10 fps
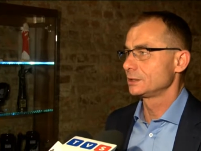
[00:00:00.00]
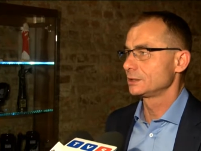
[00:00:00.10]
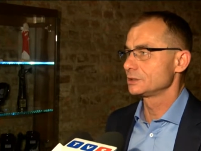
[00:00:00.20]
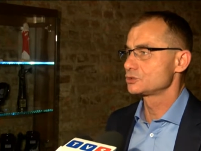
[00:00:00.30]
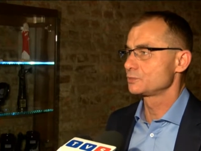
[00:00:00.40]

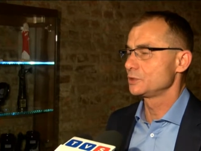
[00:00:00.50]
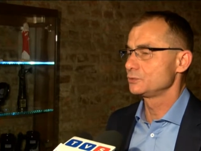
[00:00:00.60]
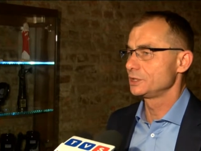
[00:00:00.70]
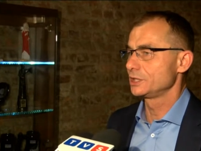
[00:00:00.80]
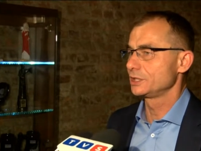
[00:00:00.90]
E,
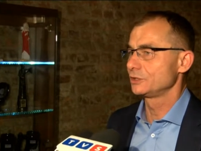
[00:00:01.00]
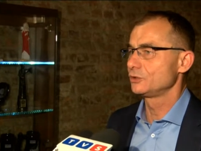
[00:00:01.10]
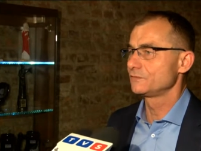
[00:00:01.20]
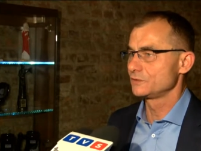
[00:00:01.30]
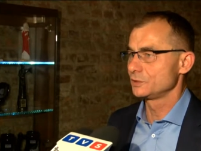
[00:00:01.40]
zupełnie
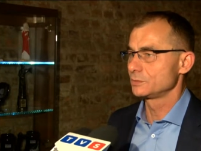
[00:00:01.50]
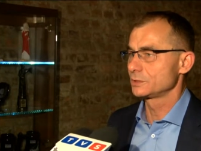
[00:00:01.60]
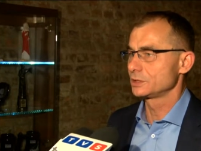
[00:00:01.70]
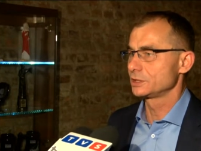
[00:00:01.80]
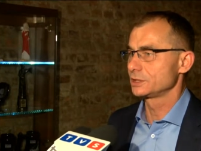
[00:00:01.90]
nowym
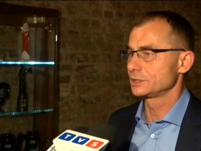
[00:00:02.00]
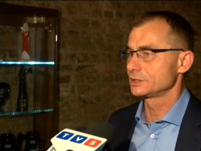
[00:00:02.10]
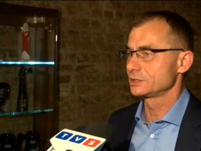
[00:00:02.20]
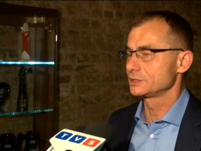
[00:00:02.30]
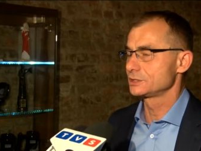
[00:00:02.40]
e,
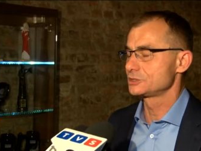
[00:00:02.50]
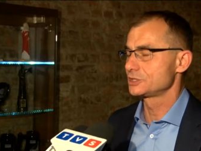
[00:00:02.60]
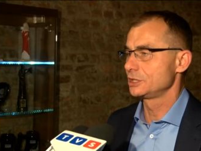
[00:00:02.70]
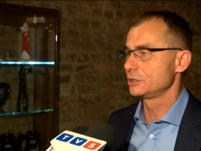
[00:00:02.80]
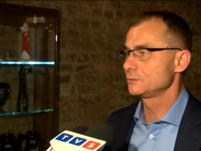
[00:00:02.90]

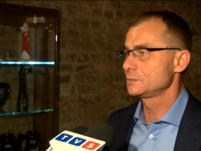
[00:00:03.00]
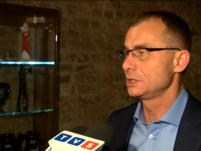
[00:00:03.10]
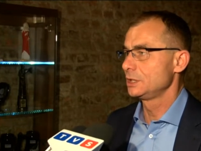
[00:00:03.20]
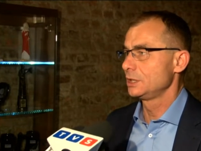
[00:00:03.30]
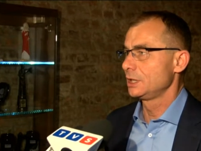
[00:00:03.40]
celom.
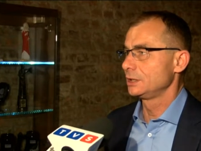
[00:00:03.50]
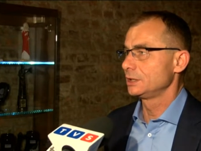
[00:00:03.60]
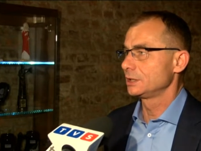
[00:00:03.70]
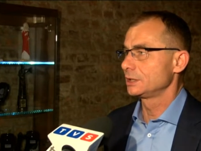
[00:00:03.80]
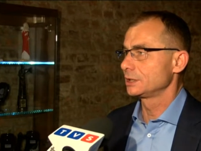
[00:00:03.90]

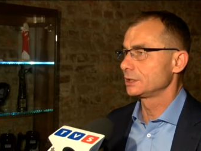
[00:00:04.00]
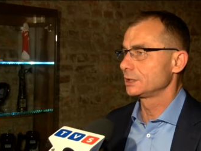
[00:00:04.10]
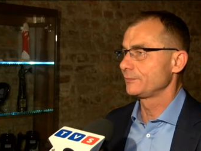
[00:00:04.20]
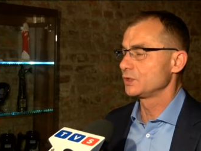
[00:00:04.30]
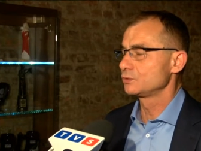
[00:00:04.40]

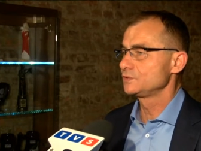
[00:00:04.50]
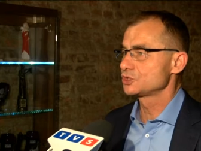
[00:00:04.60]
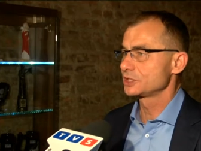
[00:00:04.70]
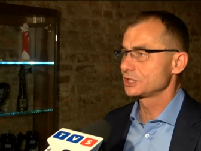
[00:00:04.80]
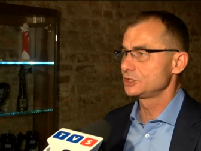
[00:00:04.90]
E,
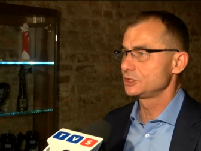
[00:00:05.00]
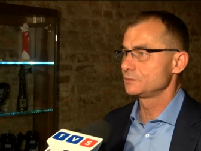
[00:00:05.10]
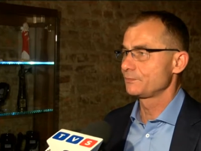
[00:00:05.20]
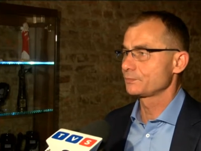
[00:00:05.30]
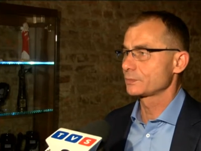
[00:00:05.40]
również
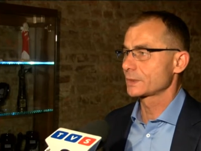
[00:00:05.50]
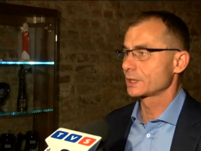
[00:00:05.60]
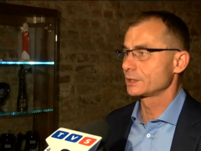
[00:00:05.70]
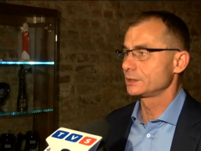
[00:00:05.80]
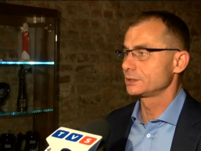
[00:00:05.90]
takim,
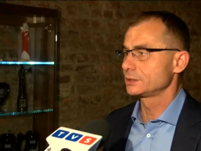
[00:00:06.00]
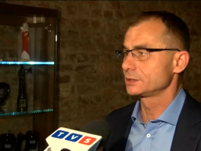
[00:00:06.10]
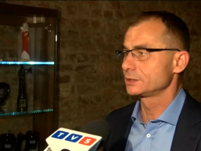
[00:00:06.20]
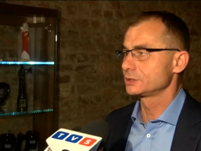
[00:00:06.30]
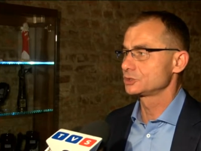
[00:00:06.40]

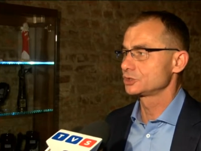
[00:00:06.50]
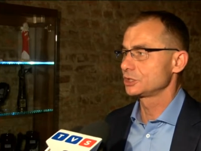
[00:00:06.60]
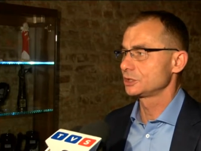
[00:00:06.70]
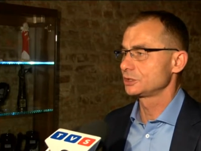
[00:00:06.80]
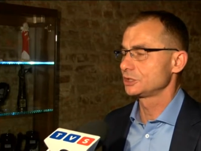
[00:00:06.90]

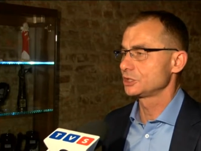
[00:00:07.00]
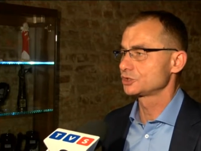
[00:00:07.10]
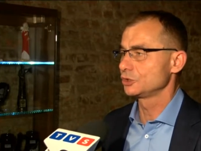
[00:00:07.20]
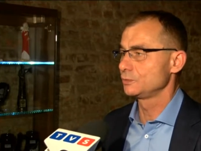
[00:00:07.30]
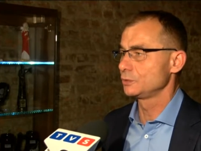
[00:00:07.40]
że te
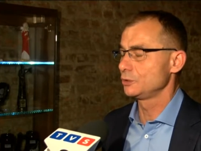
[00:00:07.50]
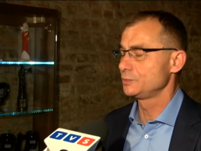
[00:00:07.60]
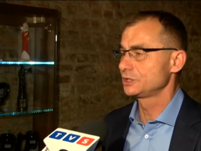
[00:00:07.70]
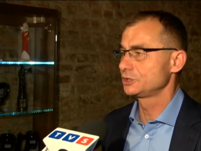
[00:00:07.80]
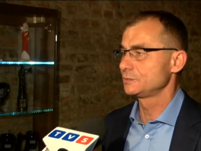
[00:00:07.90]
nasze
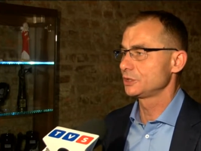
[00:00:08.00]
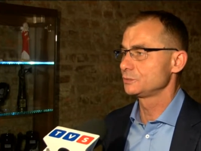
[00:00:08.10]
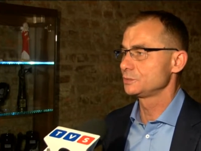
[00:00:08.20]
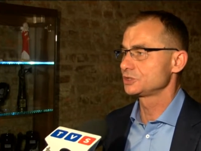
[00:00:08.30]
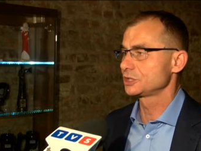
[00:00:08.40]
obiekty
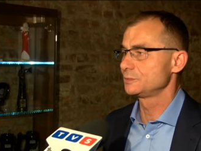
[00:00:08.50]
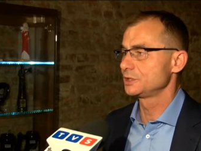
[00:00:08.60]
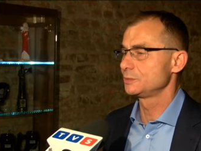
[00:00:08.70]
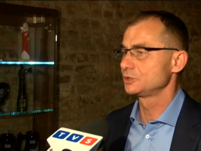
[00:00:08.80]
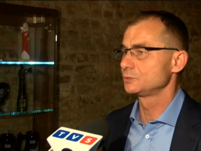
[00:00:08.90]
mają być takim
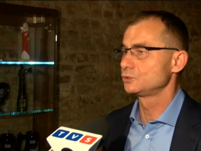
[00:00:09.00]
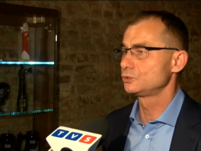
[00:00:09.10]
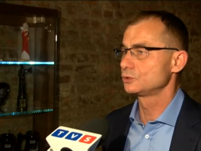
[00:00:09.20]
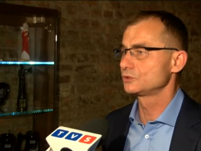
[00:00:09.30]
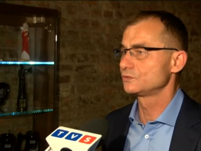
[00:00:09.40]
elementem
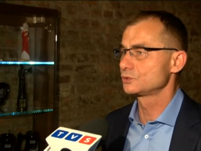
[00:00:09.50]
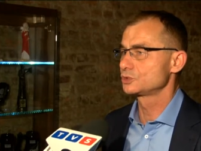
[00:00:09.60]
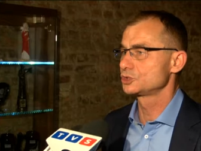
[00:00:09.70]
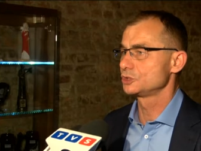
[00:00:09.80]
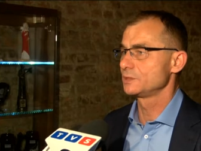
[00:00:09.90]

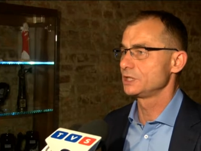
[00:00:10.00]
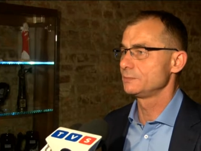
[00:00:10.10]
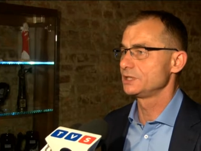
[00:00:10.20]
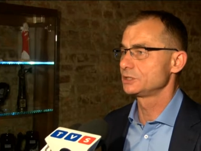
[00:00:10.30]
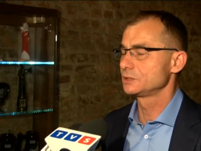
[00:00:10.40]
kulturotwórczym,
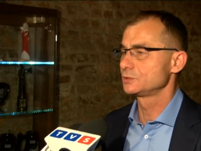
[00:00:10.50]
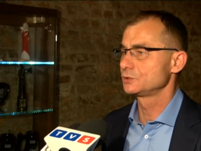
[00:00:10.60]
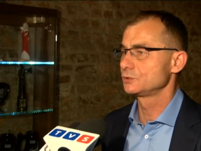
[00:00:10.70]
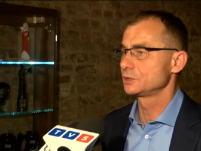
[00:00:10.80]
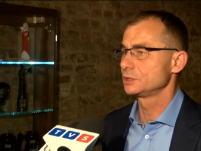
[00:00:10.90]
elementem,
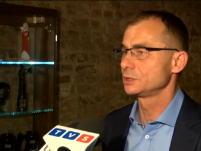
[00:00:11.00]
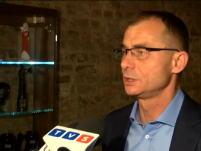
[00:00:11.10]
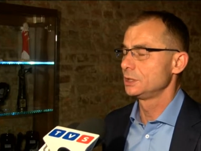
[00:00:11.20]
który